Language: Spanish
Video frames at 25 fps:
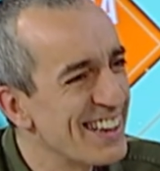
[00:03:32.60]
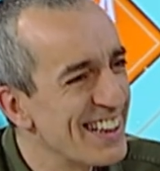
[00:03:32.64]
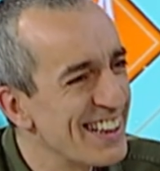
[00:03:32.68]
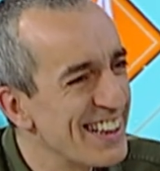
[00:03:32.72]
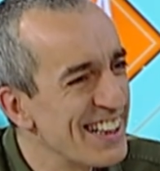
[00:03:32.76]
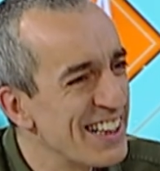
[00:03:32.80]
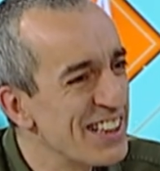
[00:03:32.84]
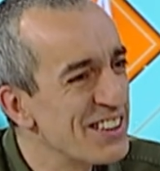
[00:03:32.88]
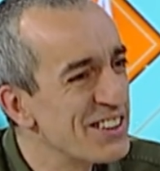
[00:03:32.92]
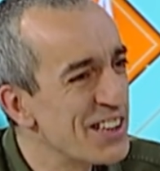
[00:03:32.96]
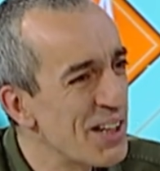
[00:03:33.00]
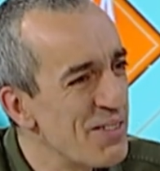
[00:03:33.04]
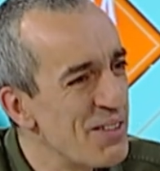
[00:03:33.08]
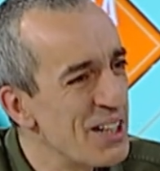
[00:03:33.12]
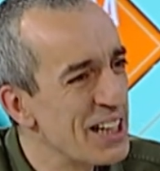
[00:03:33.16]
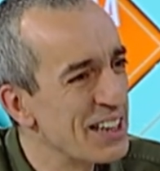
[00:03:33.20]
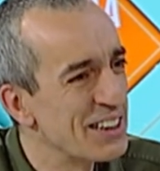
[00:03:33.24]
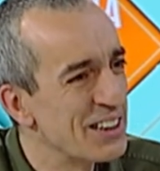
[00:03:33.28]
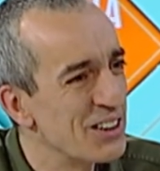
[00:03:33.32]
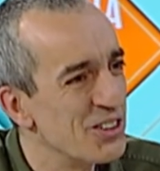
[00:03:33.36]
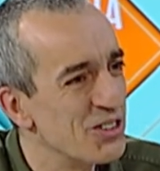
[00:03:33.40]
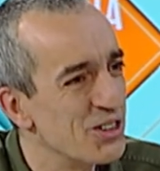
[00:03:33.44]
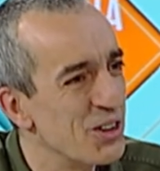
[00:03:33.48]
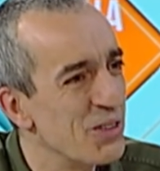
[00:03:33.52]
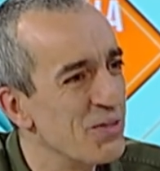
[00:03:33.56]
eh, llama la
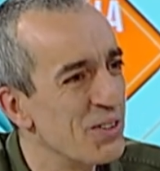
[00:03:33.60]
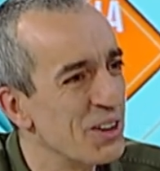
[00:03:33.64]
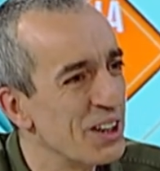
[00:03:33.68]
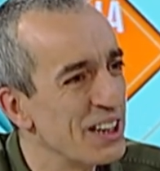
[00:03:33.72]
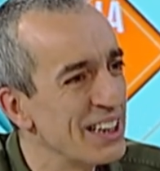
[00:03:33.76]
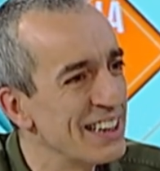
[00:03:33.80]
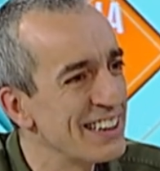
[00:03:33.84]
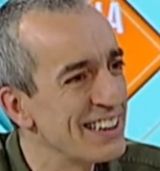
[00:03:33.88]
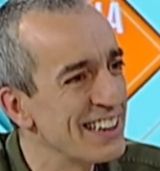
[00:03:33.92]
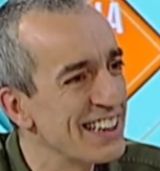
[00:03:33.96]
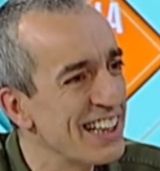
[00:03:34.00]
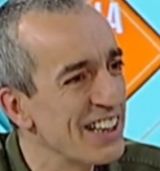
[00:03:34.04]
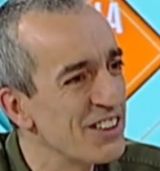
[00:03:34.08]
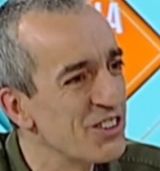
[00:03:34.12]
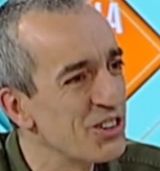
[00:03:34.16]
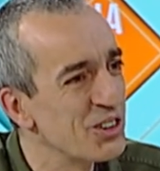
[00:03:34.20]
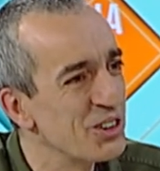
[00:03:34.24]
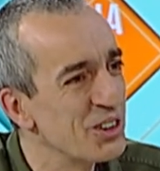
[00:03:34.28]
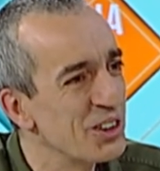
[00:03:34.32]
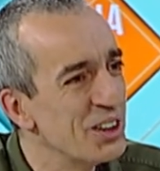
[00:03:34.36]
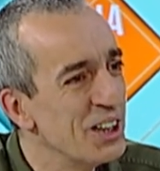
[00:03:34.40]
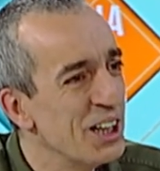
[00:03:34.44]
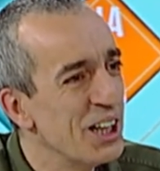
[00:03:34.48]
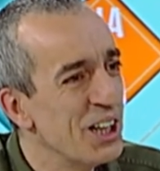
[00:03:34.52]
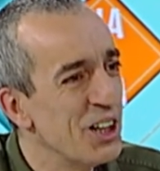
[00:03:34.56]
atención porque en este
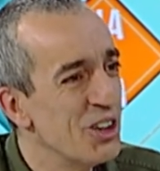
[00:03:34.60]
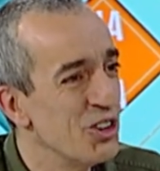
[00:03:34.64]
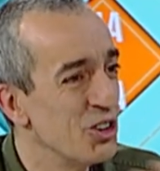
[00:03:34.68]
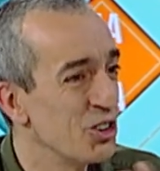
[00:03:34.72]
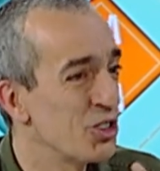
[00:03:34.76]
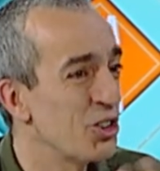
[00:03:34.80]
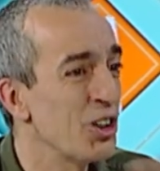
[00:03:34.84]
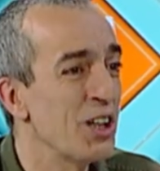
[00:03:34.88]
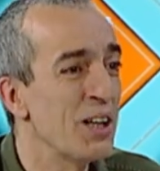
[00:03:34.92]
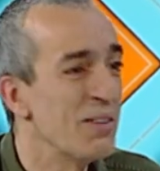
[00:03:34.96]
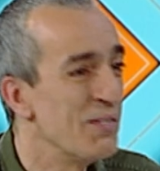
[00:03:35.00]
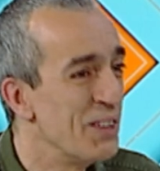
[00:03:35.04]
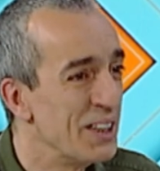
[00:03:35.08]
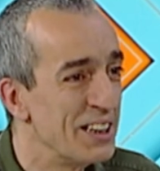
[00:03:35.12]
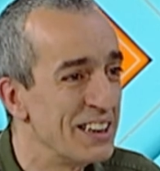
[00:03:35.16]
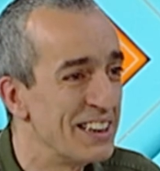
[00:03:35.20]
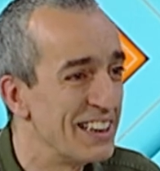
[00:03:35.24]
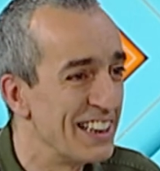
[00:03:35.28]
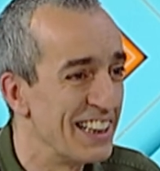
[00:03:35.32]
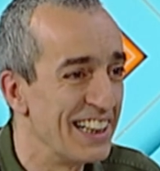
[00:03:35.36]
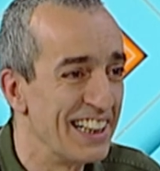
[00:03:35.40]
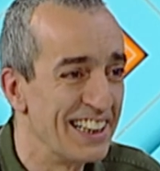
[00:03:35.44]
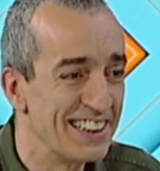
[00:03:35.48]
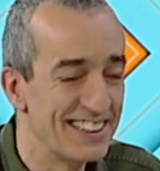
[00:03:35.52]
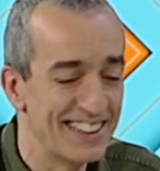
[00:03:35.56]
caso no
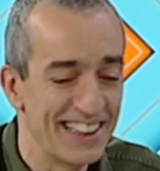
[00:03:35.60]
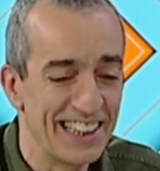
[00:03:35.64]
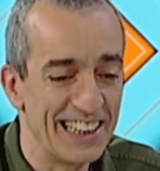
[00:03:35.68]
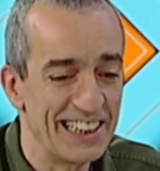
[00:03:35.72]
solamente es